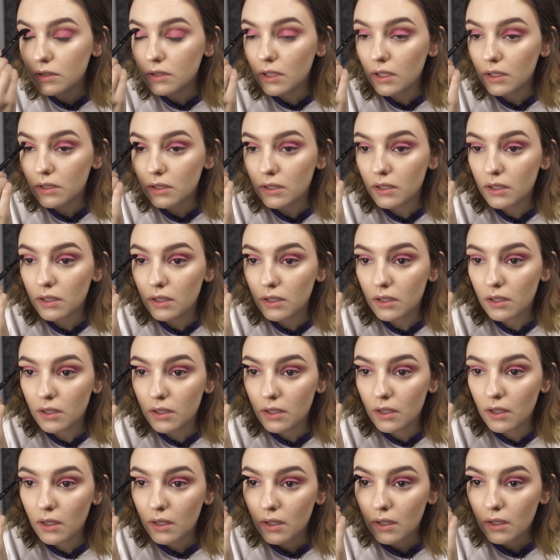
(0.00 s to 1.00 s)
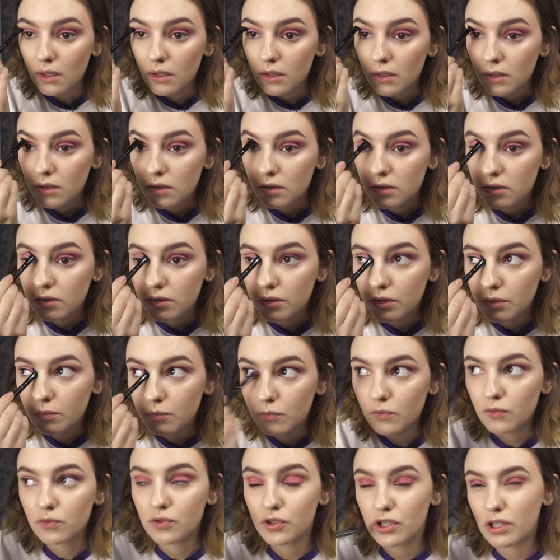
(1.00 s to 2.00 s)
когда
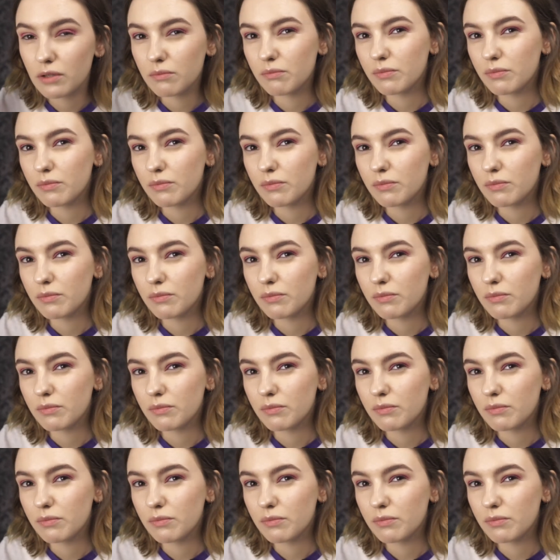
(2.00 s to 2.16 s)
ему уже